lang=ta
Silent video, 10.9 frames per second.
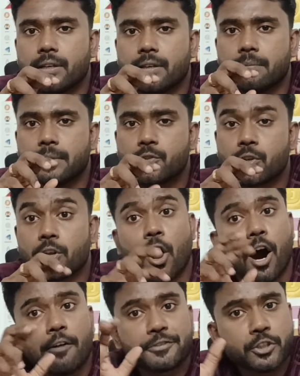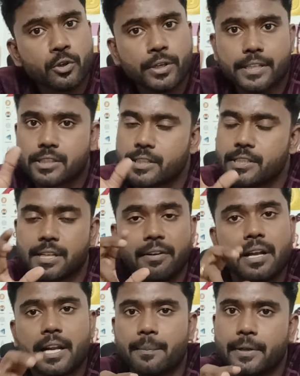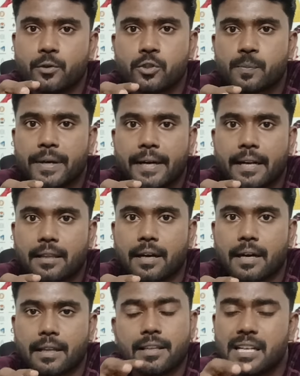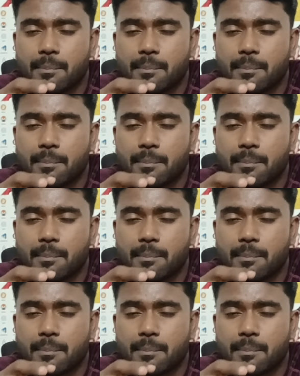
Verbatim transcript: என்ன சொல்றது ஆஃப் ஷோர் எக்ஸ்சேஞ்சாகவே நிறைய பேர் யூஸ் பண்ணிட்டு இருந்தாங்க அதாவது